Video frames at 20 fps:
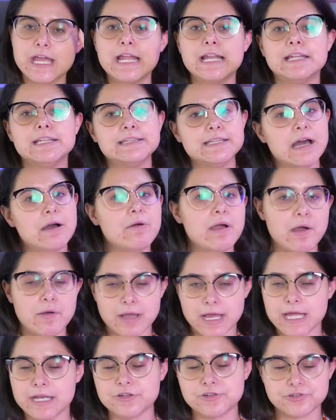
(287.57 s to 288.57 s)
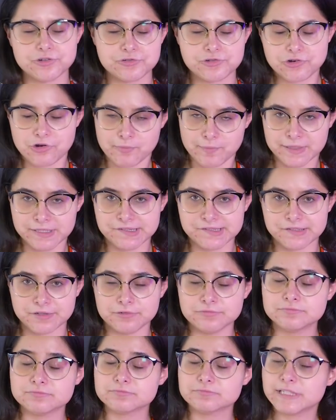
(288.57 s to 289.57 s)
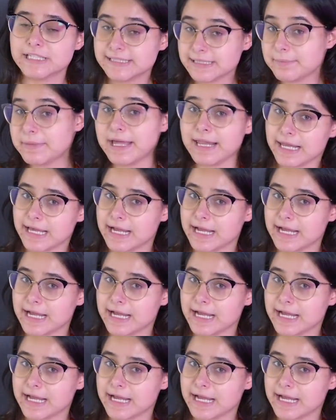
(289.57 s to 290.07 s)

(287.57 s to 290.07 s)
Ele não é um reality show de competição, que também é